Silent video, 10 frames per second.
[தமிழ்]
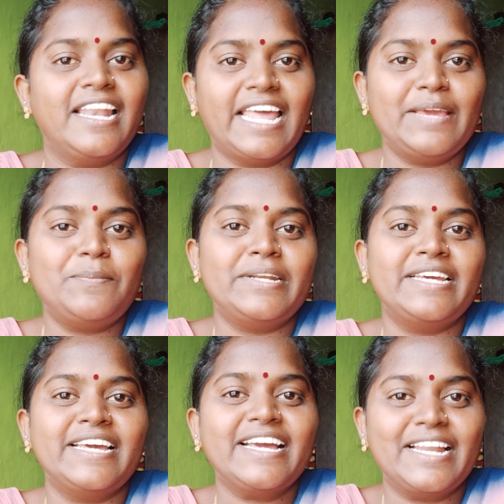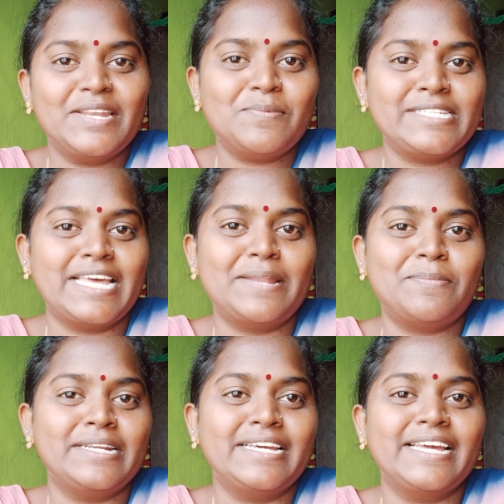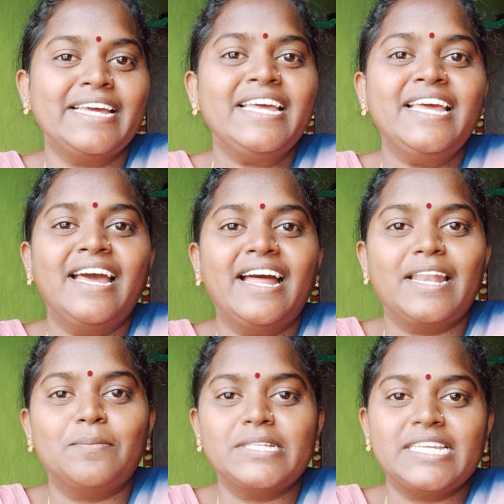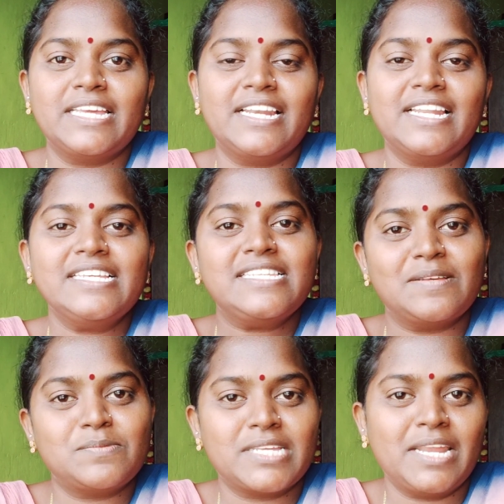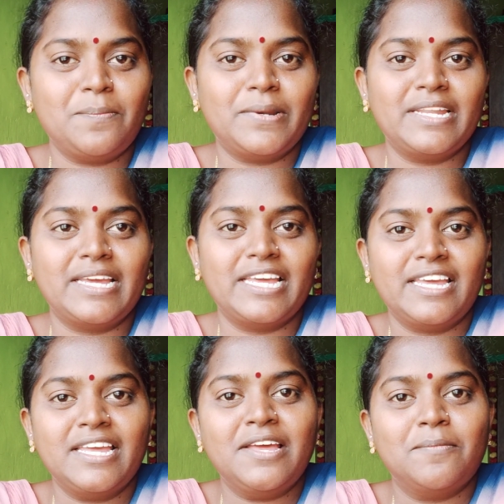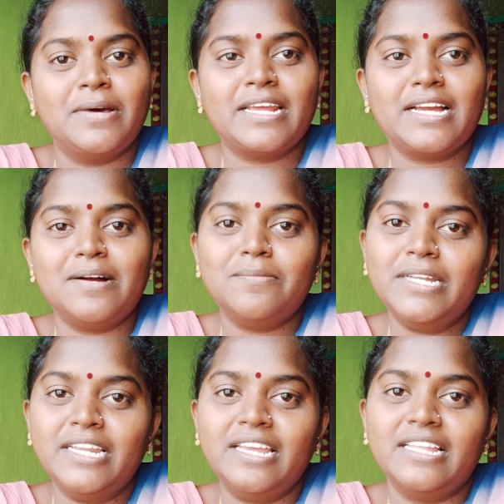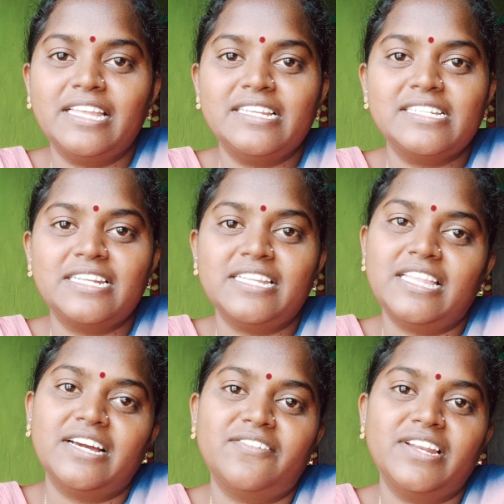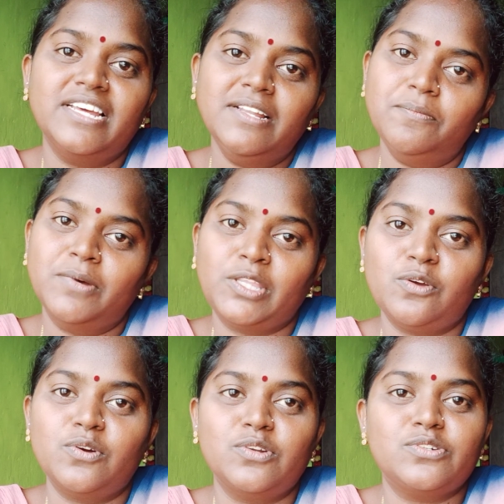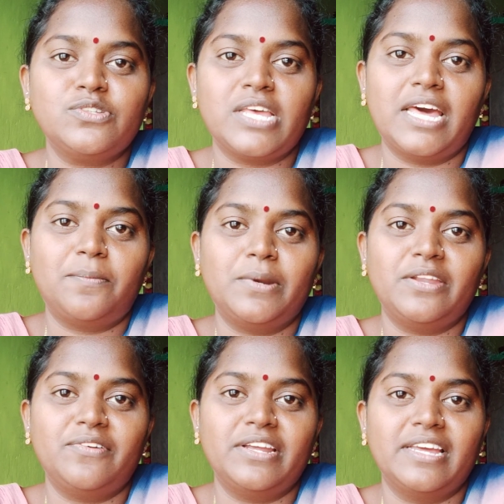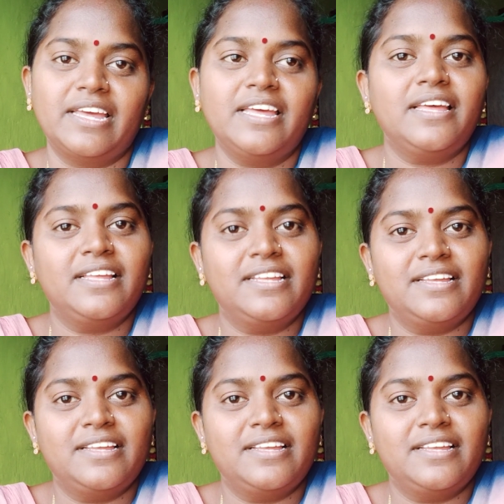லைக் பண்ணுங்கள் கண்டிப்பாக ஷேர் பண்ணுங்கள் நம்ம சேனலை சப்ஸ்கிரைப் பண்ணுங்கள் மறக்காமல் நீங்கள் தெரிஞ்சுக்கிட்ட தகவலை மற்றவங்களுக்கும் ஷேர் பண்ணி விடுங்கள்